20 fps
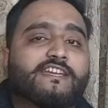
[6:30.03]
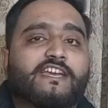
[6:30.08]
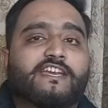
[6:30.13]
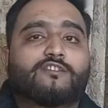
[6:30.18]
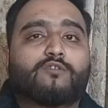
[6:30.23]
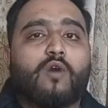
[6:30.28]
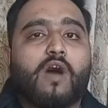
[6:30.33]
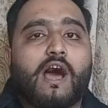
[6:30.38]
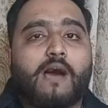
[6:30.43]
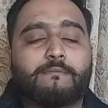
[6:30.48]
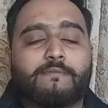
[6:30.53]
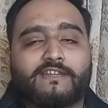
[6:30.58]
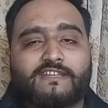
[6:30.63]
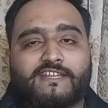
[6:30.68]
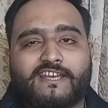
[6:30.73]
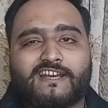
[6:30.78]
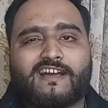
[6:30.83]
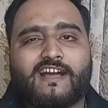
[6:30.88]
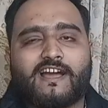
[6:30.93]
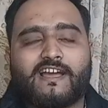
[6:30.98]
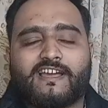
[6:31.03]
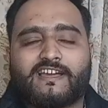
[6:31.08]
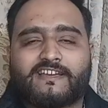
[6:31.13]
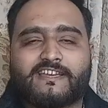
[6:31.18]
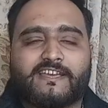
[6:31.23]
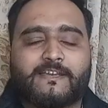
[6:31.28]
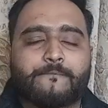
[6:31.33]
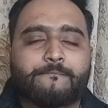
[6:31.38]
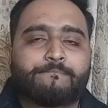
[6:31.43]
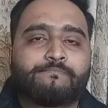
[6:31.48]
ये तो आपने देखा है
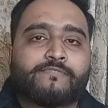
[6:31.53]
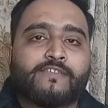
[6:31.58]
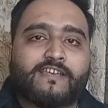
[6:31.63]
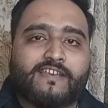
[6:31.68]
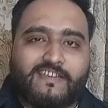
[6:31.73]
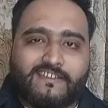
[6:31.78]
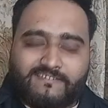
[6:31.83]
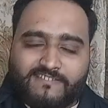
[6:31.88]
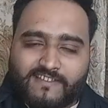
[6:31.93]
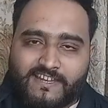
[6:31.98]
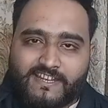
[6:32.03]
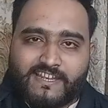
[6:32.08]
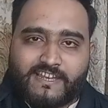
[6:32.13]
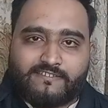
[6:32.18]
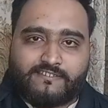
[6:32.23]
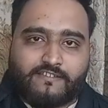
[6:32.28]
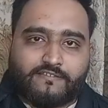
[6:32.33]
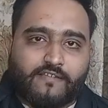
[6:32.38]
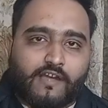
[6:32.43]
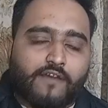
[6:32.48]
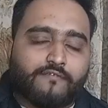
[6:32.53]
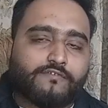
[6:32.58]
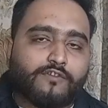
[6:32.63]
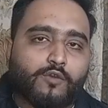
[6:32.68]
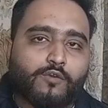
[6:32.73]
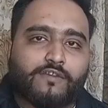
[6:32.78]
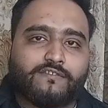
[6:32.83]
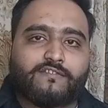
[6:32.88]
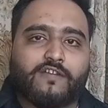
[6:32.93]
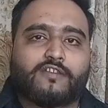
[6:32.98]
कि किस तरीके से
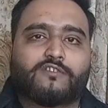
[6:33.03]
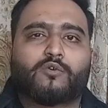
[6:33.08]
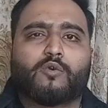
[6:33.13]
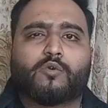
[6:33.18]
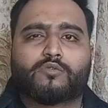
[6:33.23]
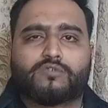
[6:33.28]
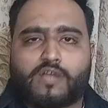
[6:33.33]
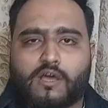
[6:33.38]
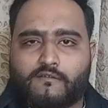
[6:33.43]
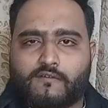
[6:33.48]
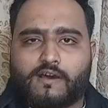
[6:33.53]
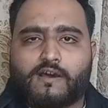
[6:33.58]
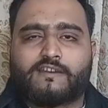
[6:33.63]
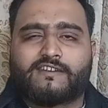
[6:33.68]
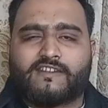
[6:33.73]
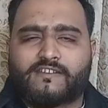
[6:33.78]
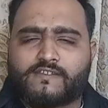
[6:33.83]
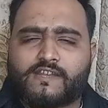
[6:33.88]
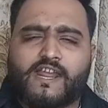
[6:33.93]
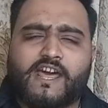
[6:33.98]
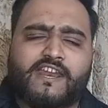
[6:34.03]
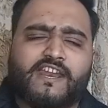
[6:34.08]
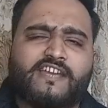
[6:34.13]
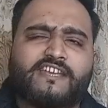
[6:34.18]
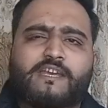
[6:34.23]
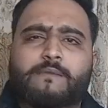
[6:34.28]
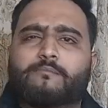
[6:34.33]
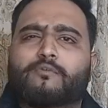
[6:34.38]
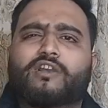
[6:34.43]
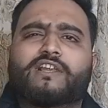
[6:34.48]
साफियों के साथ होता हुआ नज़र आ रहा
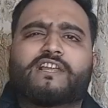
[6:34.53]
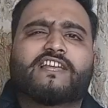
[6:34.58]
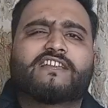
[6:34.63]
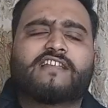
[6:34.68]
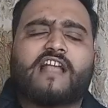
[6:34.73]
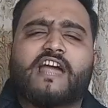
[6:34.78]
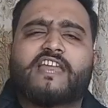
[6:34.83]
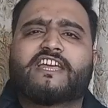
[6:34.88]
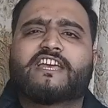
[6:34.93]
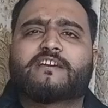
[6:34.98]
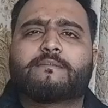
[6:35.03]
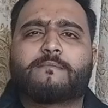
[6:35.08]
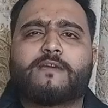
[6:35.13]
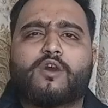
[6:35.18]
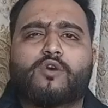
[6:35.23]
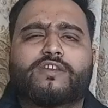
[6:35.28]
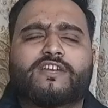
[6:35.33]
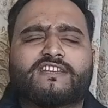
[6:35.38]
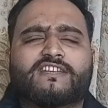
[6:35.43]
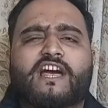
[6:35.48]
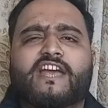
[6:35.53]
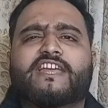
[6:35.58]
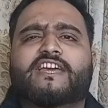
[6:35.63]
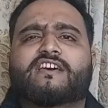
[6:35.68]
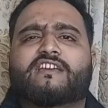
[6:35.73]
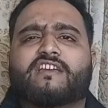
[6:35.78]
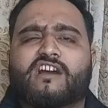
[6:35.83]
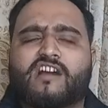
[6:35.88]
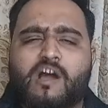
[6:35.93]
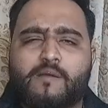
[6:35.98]
है ये मुल्क की तारीख में और ये
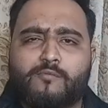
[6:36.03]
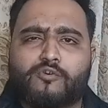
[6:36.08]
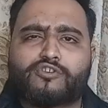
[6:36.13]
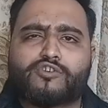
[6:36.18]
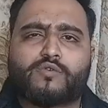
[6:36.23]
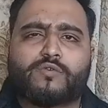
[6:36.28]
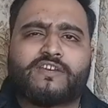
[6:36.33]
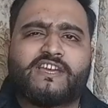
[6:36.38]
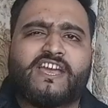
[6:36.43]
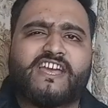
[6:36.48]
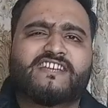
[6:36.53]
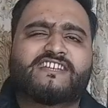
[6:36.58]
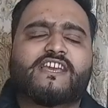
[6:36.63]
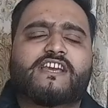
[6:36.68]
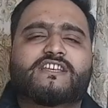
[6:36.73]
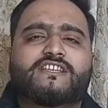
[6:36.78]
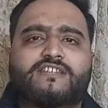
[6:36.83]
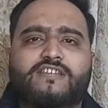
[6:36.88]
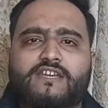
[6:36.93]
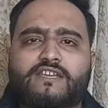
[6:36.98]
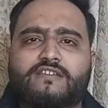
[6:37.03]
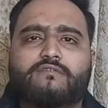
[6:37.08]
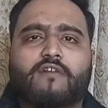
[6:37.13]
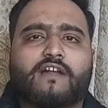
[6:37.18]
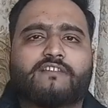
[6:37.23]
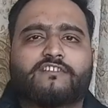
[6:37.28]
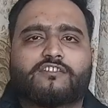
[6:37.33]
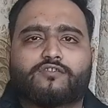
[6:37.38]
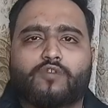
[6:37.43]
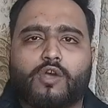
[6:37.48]
तारीख रकम हो चुकी है एक एक चीज़
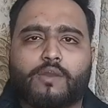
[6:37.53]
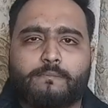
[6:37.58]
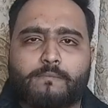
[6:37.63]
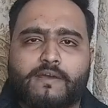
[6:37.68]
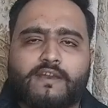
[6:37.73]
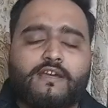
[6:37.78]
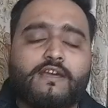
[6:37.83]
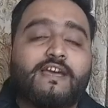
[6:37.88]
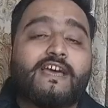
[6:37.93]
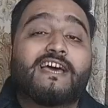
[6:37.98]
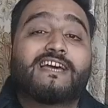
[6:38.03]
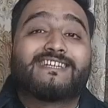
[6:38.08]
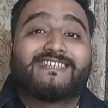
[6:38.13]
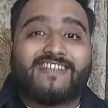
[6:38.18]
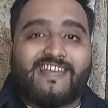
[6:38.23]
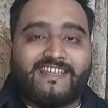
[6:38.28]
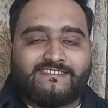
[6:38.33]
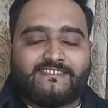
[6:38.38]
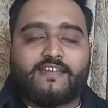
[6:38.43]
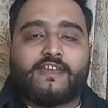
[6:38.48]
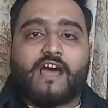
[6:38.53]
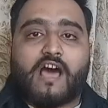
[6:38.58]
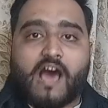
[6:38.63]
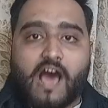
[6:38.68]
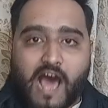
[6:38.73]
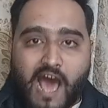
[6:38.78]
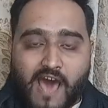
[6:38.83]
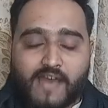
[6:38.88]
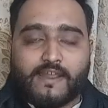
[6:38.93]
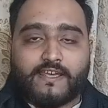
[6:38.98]
वाज तौर पर नज़र
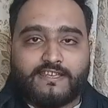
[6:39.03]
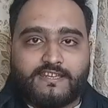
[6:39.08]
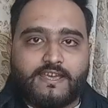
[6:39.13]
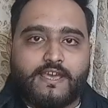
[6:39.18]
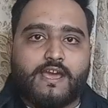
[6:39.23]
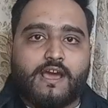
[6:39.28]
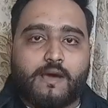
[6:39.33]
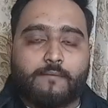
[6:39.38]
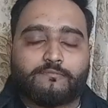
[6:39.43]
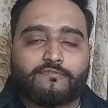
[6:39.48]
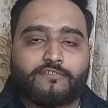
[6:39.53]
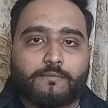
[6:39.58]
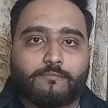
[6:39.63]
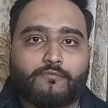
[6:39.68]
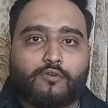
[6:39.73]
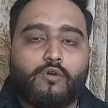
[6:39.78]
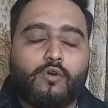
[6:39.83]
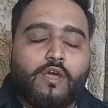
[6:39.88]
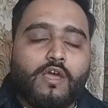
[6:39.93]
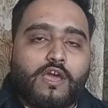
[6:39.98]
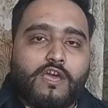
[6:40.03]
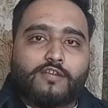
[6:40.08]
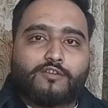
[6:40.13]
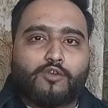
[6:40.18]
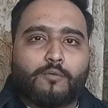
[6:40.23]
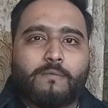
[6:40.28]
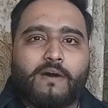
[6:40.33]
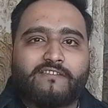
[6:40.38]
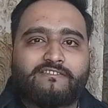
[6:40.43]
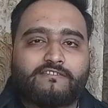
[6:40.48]
आ रही है हम सबको
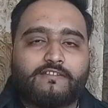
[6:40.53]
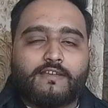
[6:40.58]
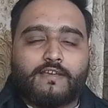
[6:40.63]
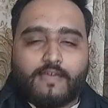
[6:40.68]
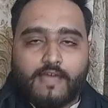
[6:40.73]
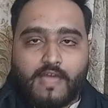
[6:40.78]
तो बस